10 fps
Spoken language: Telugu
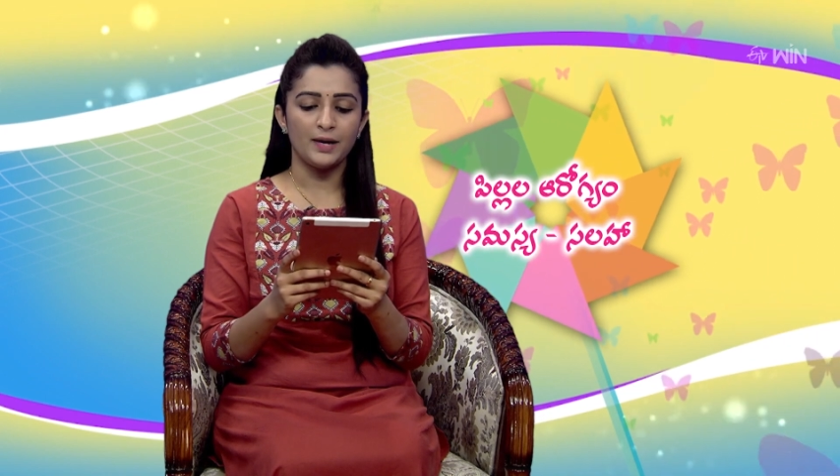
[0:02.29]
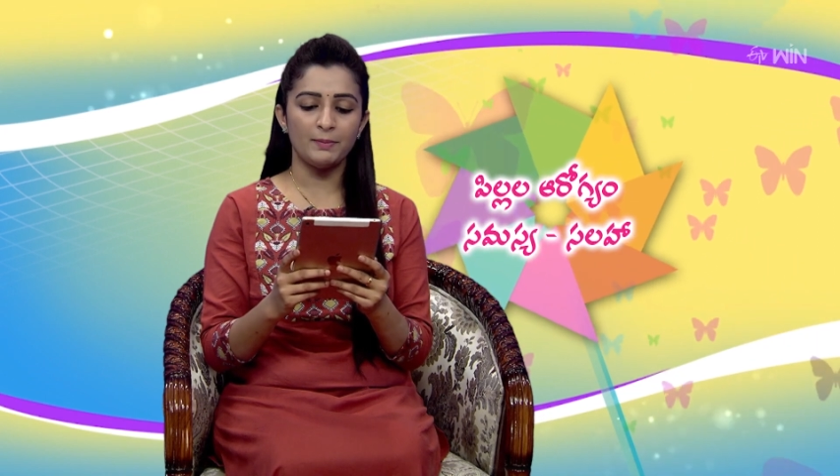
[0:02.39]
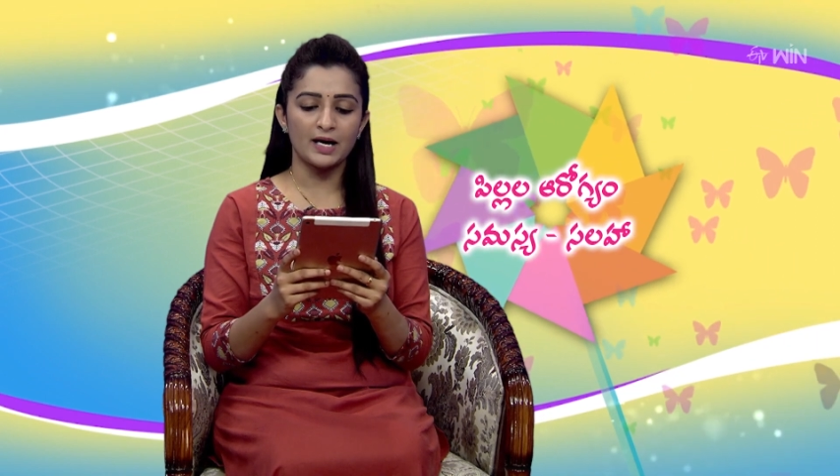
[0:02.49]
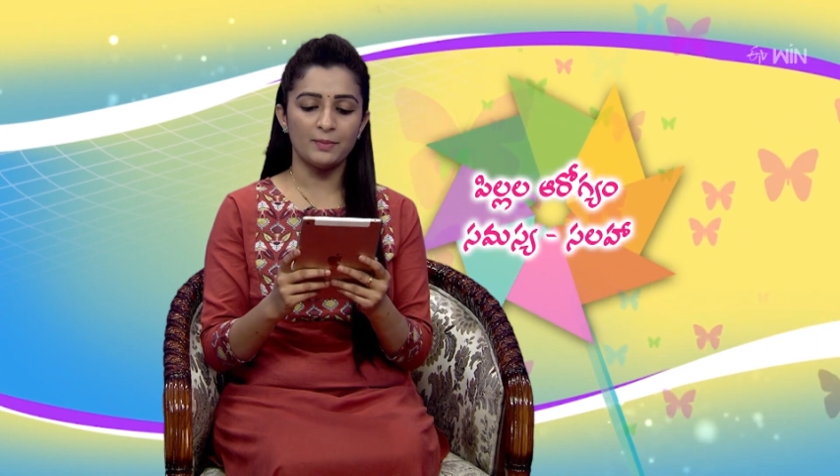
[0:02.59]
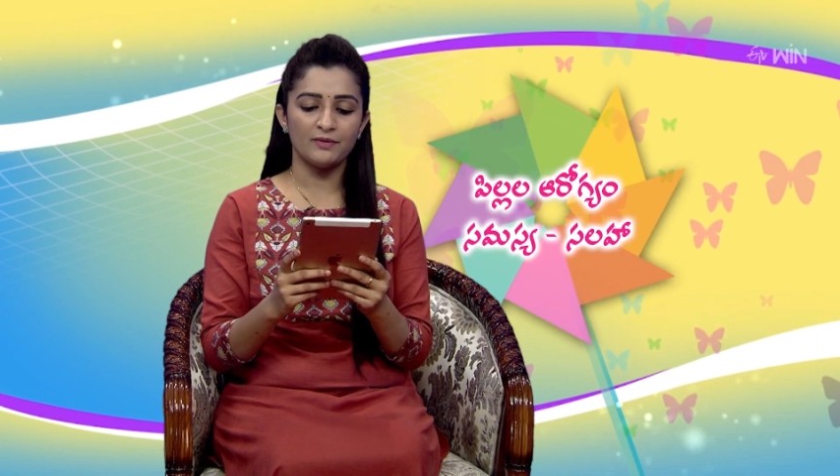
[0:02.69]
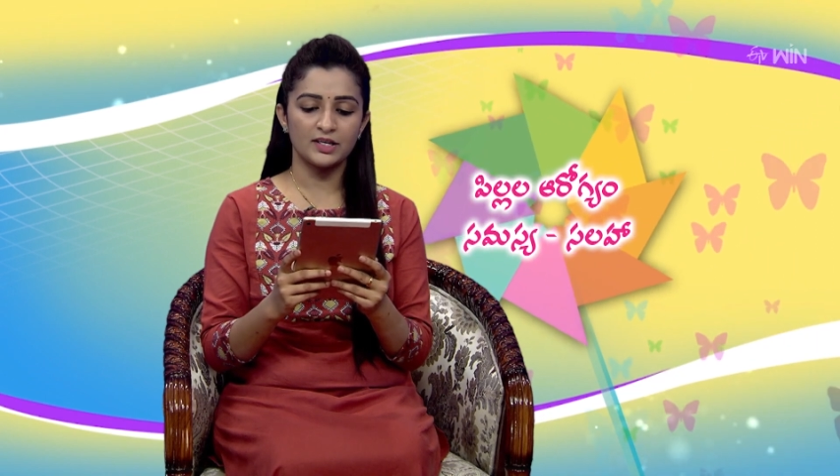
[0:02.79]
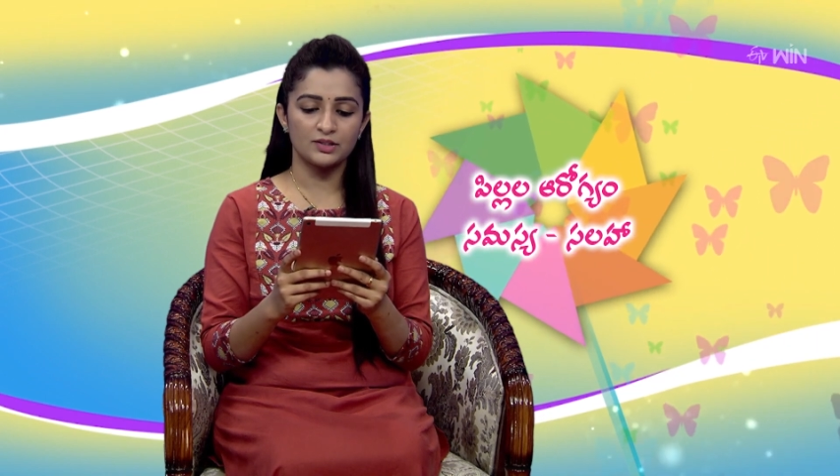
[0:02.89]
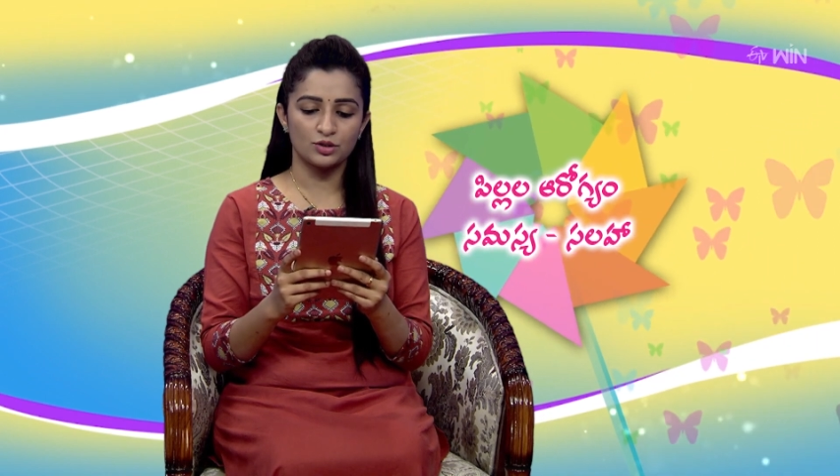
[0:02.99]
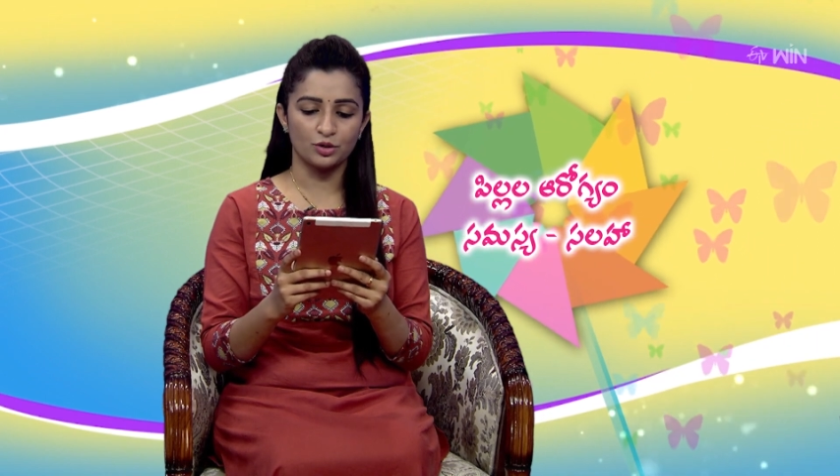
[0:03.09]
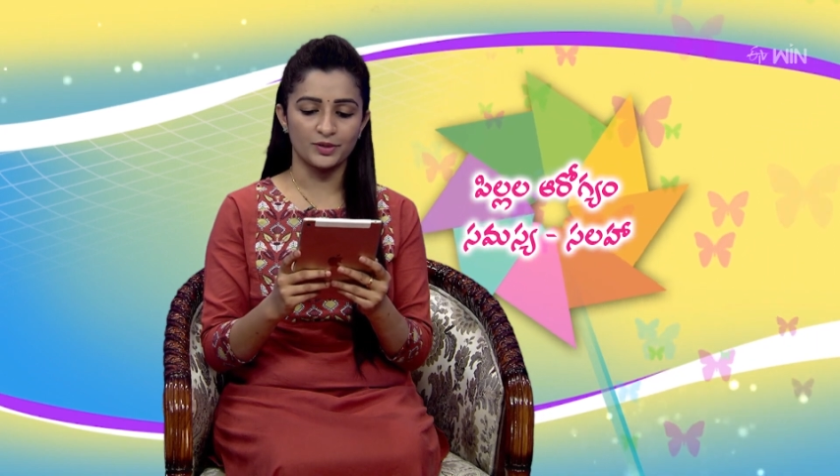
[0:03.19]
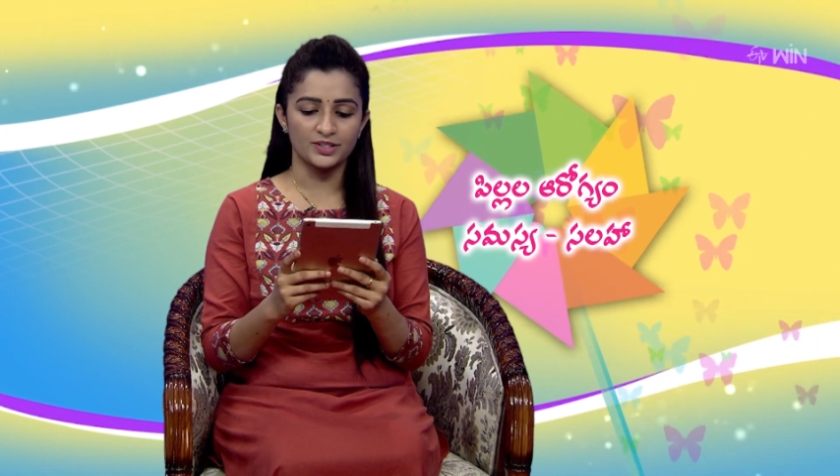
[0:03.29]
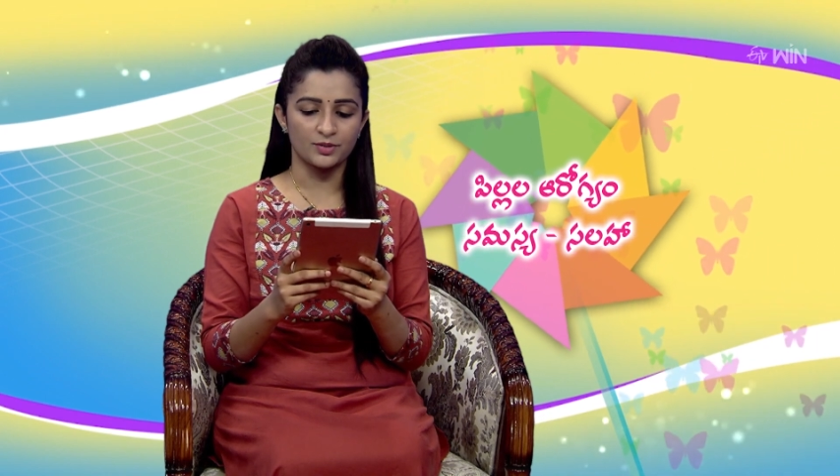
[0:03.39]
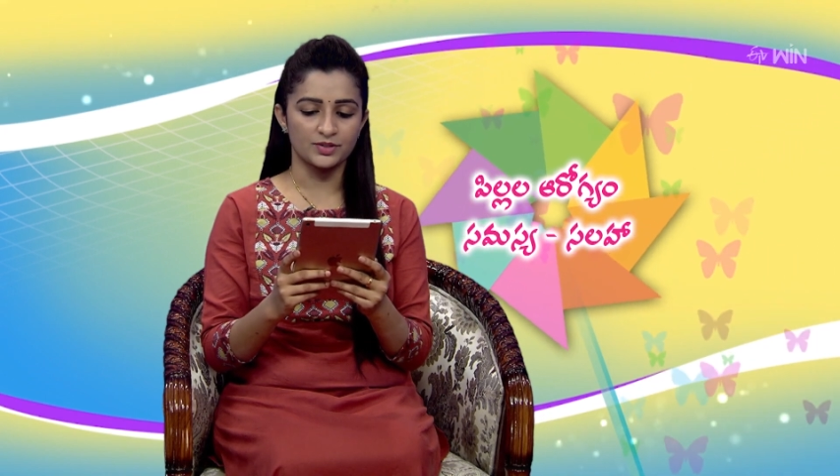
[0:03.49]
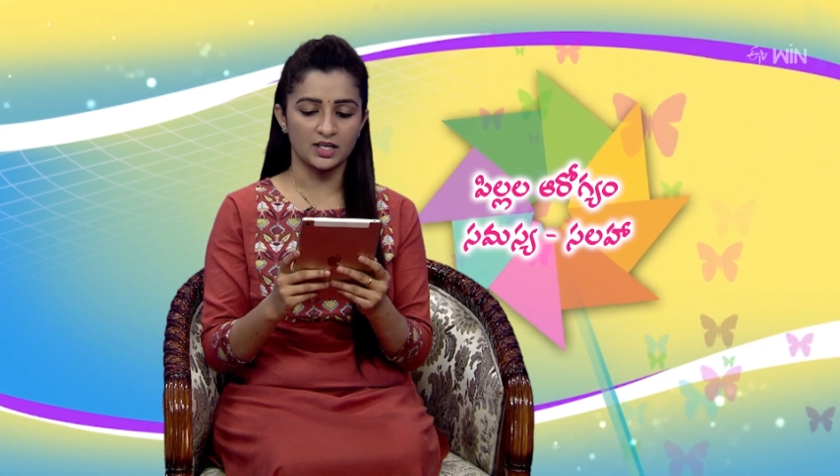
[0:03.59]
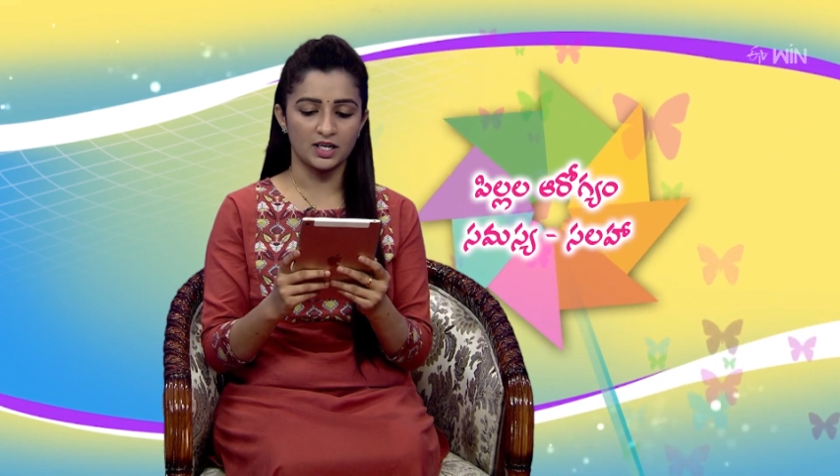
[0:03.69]
మా పాప వయసు తొమ్మిది
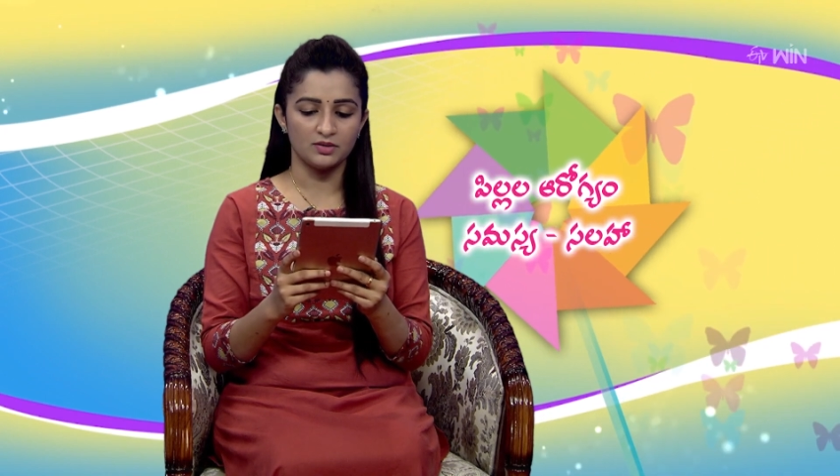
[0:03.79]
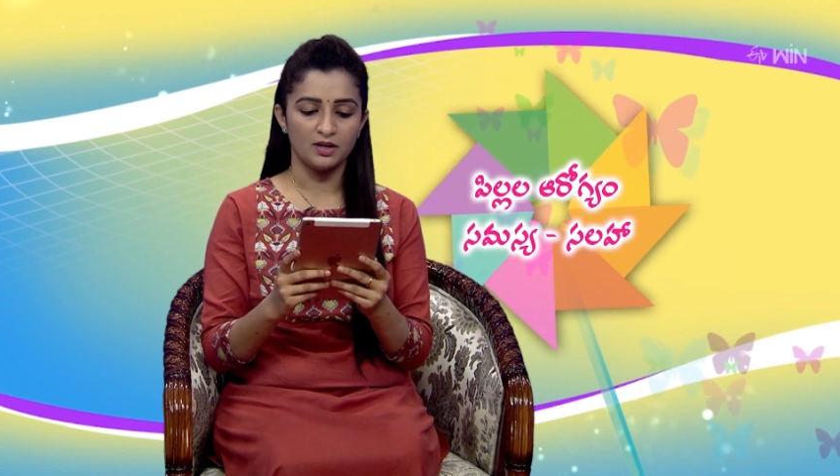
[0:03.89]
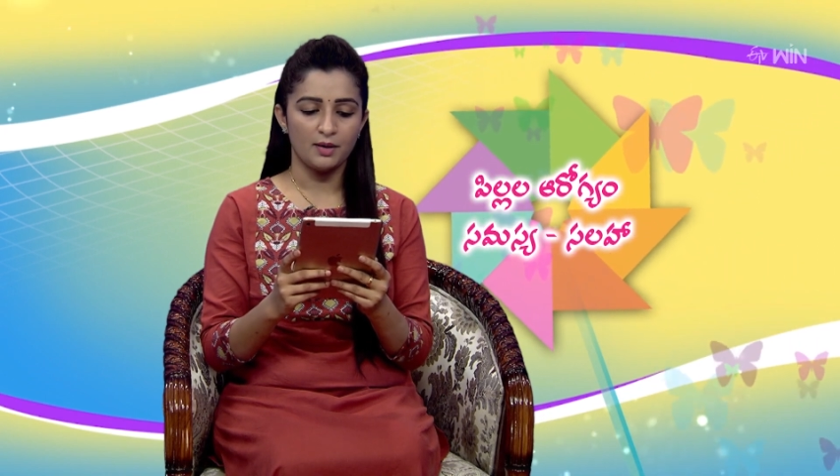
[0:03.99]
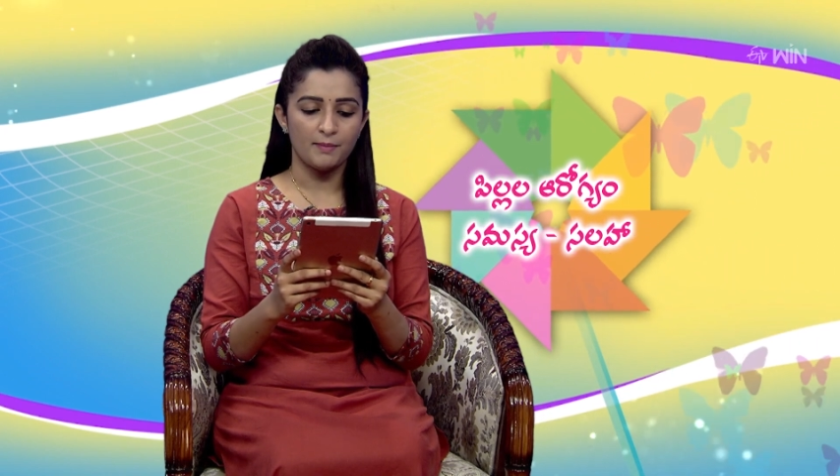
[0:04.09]
సంవత్సరాలు